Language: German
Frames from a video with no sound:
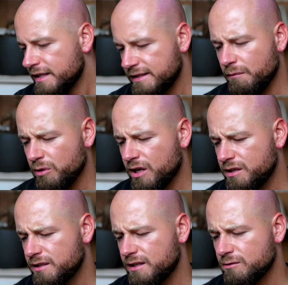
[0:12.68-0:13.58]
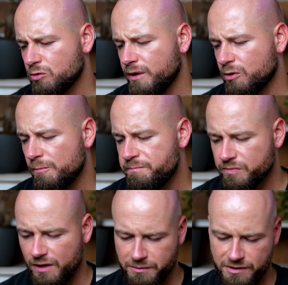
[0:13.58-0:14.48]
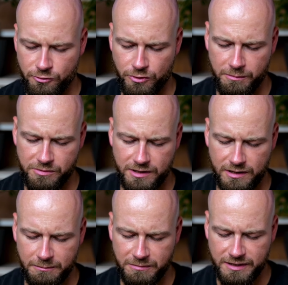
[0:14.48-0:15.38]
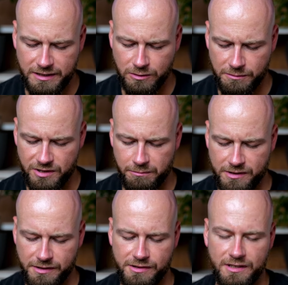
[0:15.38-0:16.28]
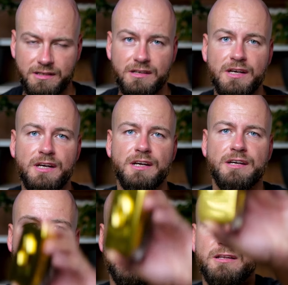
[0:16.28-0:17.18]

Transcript: Ich labere gar nicht lange drum herum, ihr habt das ja schon am, im Titel und im Thumbnail gesehen. Es